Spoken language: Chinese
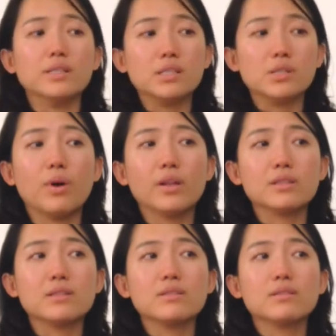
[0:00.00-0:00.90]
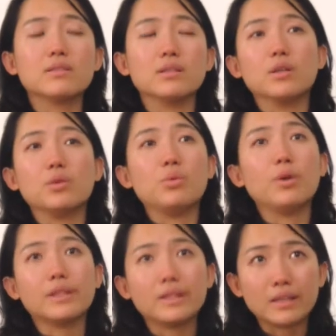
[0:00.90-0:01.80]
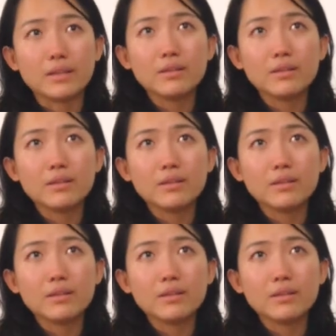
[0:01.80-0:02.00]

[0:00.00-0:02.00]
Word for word: 希望。这个月底，